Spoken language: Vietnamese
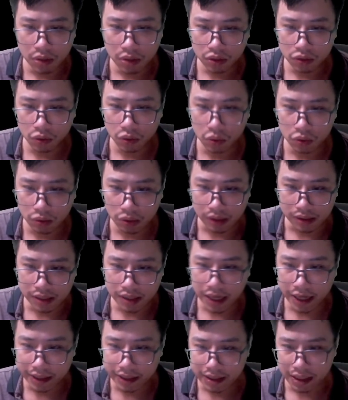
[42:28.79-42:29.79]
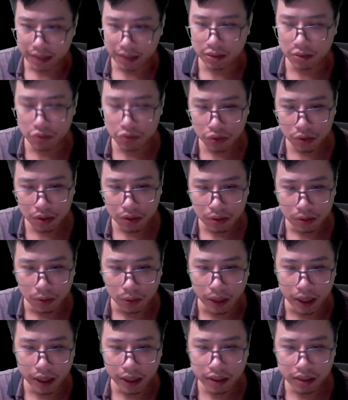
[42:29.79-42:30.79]
khi đưa hết ra máu đều chấm dứt,
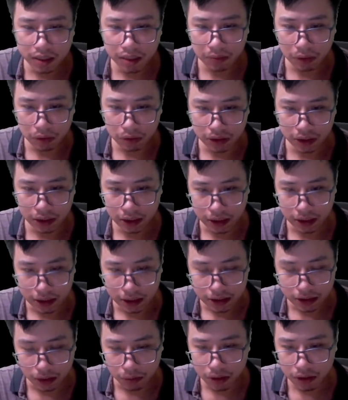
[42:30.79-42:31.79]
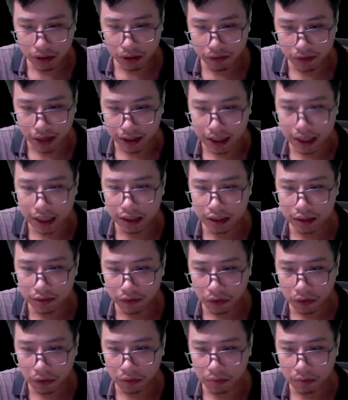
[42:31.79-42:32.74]
chưa bao giờ lại có biến hóa như thế này.